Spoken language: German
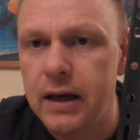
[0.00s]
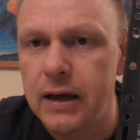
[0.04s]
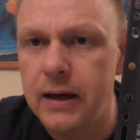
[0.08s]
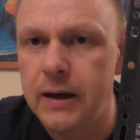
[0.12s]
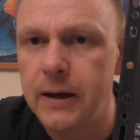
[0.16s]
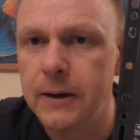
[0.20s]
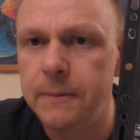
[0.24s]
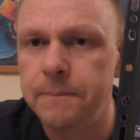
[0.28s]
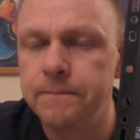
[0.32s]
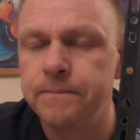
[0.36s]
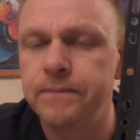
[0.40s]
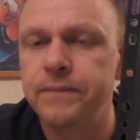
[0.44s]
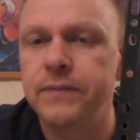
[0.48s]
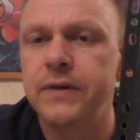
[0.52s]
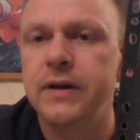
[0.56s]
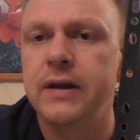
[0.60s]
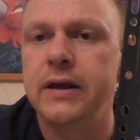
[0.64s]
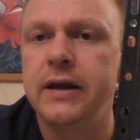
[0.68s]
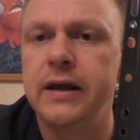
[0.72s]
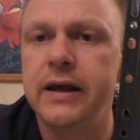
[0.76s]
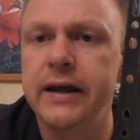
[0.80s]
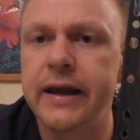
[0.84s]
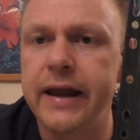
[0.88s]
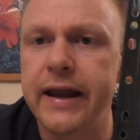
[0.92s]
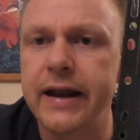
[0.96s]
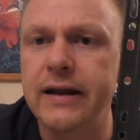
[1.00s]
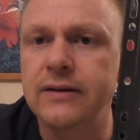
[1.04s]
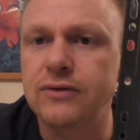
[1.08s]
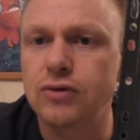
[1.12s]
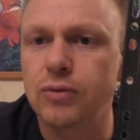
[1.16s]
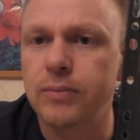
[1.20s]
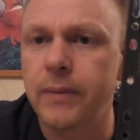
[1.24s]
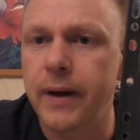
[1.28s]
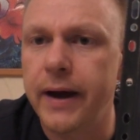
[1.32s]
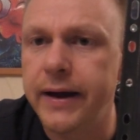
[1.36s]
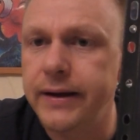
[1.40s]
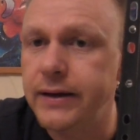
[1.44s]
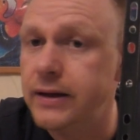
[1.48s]
Ähm, hier geht es
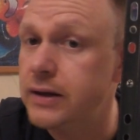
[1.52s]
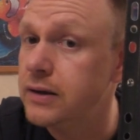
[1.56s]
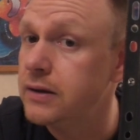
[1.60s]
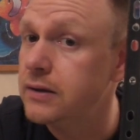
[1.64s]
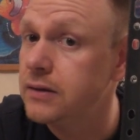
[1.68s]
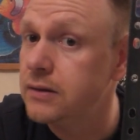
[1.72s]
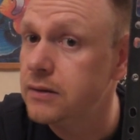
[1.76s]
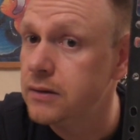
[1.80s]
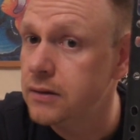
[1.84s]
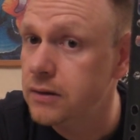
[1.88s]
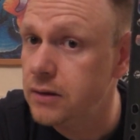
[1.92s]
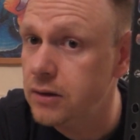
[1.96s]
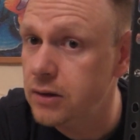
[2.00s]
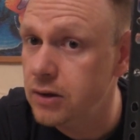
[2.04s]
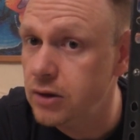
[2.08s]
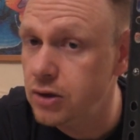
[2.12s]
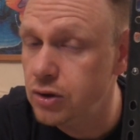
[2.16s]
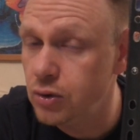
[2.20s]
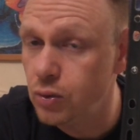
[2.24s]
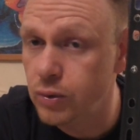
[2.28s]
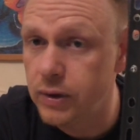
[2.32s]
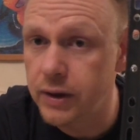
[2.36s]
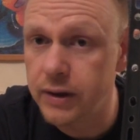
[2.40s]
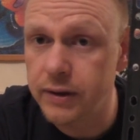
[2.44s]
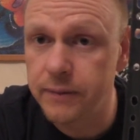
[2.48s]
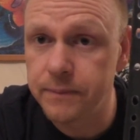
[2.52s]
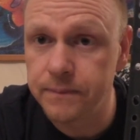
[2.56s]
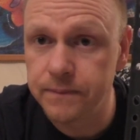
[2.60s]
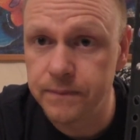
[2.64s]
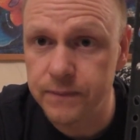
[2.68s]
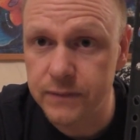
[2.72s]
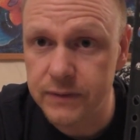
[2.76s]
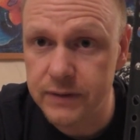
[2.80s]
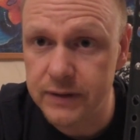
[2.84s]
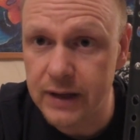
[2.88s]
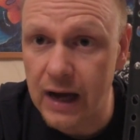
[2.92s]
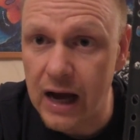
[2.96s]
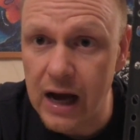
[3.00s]
um eine junge
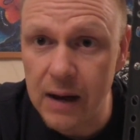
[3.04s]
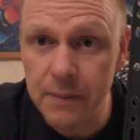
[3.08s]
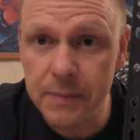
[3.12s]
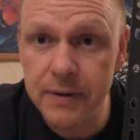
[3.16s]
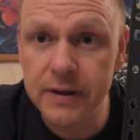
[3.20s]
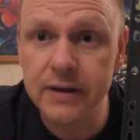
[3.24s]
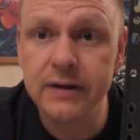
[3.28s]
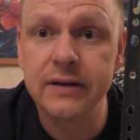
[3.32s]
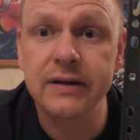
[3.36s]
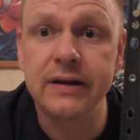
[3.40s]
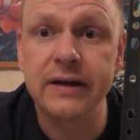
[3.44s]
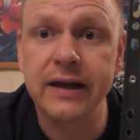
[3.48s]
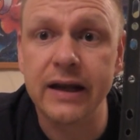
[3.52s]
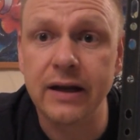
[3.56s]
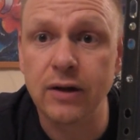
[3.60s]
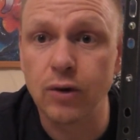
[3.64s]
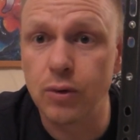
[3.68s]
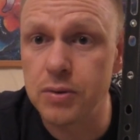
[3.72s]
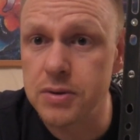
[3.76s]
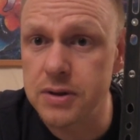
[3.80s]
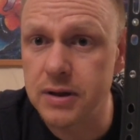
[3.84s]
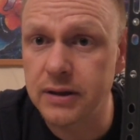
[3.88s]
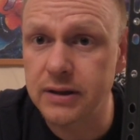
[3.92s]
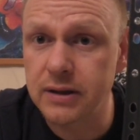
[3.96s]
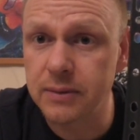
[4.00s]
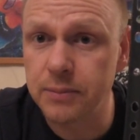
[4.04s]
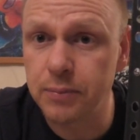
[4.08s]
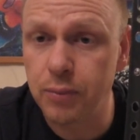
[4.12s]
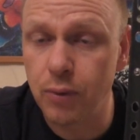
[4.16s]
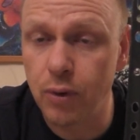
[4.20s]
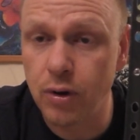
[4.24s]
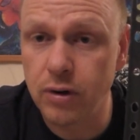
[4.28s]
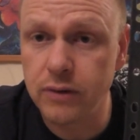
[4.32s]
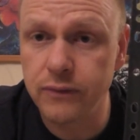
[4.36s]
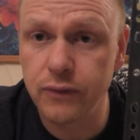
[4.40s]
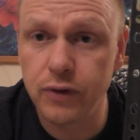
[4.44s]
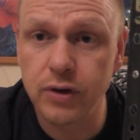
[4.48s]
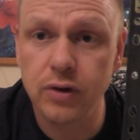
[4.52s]
Dame, die in Russland
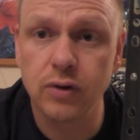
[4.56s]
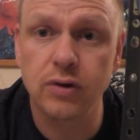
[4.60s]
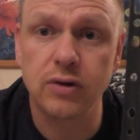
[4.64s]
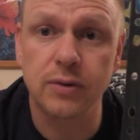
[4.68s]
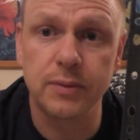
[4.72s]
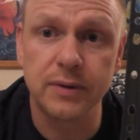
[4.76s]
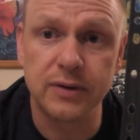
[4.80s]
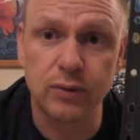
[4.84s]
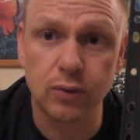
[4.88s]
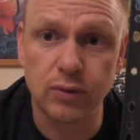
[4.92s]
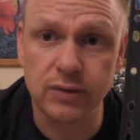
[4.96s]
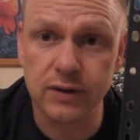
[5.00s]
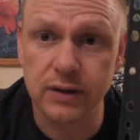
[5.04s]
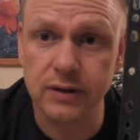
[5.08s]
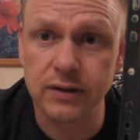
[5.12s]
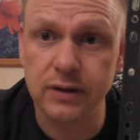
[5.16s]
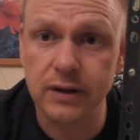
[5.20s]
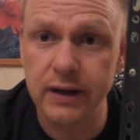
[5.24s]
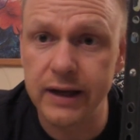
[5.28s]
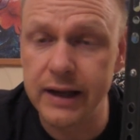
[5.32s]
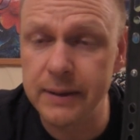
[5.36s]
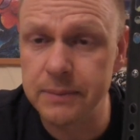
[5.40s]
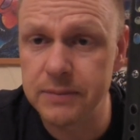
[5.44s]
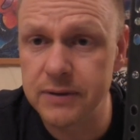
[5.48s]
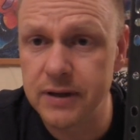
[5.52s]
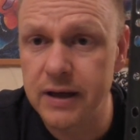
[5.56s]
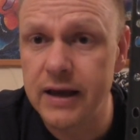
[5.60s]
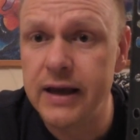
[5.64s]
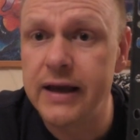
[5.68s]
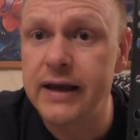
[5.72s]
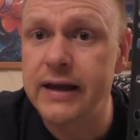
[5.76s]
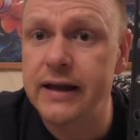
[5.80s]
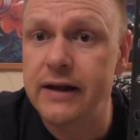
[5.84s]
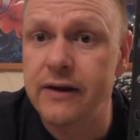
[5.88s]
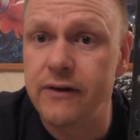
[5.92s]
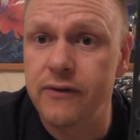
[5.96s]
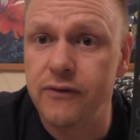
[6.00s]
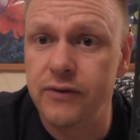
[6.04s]
geboren wird oder in Russland lebt,
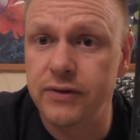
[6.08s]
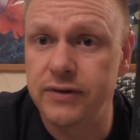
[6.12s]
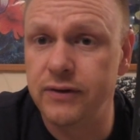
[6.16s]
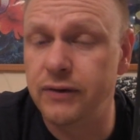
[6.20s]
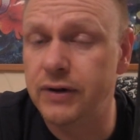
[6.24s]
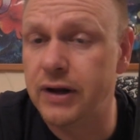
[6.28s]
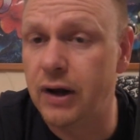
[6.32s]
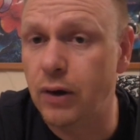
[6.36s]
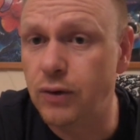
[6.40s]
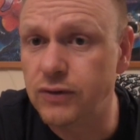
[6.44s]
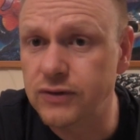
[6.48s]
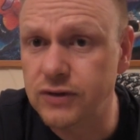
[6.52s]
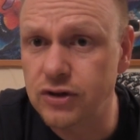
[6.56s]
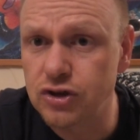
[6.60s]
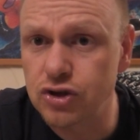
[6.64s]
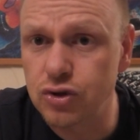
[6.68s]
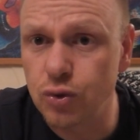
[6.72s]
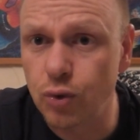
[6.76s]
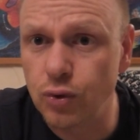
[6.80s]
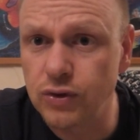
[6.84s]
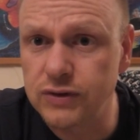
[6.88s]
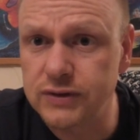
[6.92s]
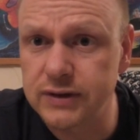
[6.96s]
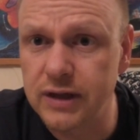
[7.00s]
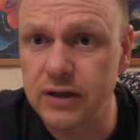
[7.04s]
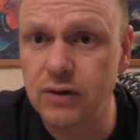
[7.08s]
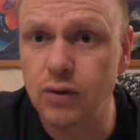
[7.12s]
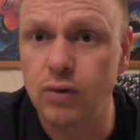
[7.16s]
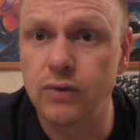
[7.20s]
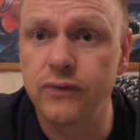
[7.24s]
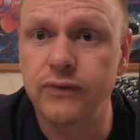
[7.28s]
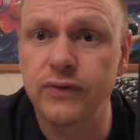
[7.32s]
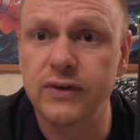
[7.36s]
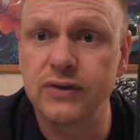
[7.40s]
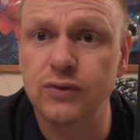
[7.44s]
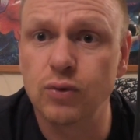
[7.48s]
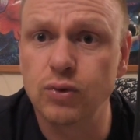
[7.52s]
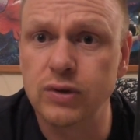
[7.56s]
sie wird ausgestoßen dann
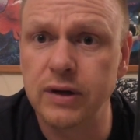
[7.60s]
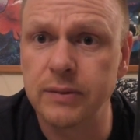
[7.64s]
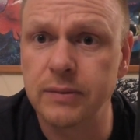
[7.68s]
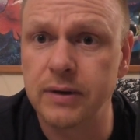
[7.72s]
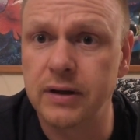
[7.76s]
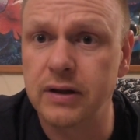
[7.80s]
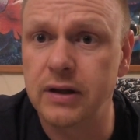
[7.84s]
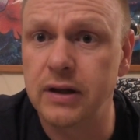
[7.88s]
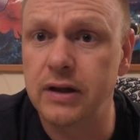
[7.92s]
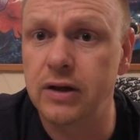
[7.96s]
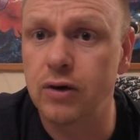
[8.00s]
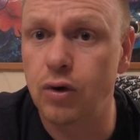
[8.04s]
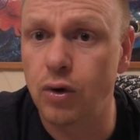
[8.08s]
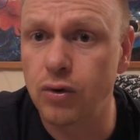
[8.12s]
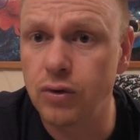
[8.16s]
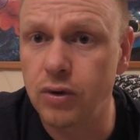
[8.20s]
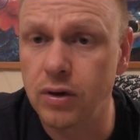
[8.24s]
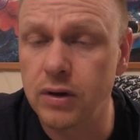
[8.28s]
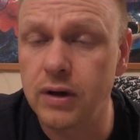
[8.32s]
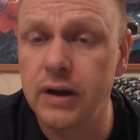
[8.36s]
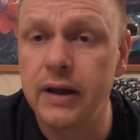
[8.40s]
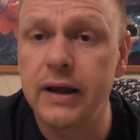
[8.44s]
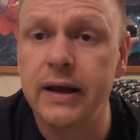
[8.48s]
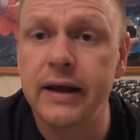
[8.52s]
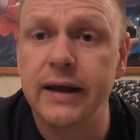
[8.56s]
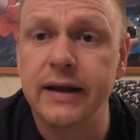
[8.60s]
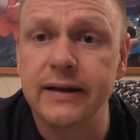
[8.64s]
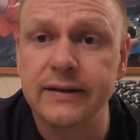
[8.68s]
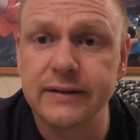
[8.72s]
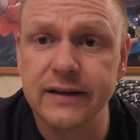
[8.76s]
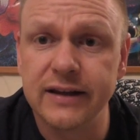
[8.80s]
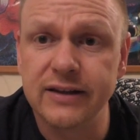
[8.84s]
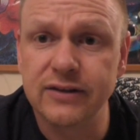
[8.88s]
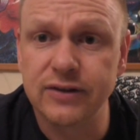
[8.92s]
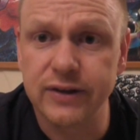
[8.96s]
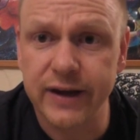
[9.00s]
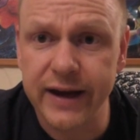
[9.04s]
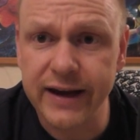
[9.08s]
und versucht dann in London
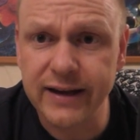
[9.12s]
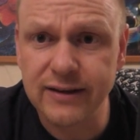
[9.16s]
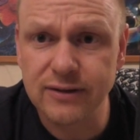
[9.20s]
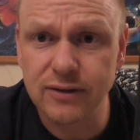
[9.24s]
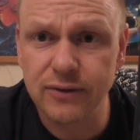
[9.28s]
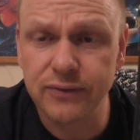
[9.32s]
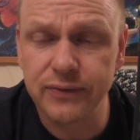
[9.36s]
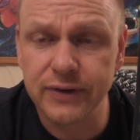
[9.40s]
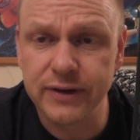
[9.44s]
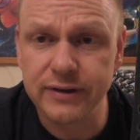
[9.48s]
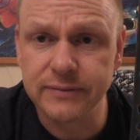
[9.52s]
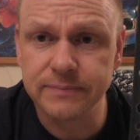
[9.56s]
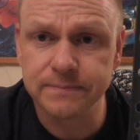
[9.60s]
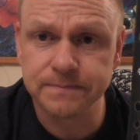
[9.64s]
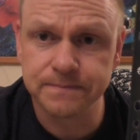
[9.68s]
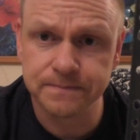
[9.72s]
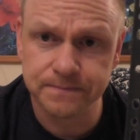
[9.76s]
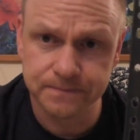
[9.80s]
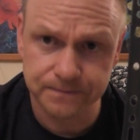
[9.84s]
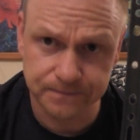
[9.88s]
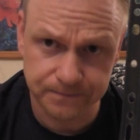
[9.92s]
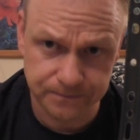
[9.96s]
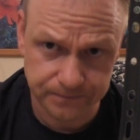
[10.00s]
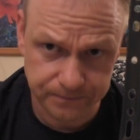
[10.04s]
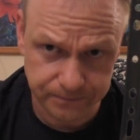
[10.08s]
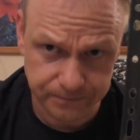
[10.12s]
sich zurechtzufinden.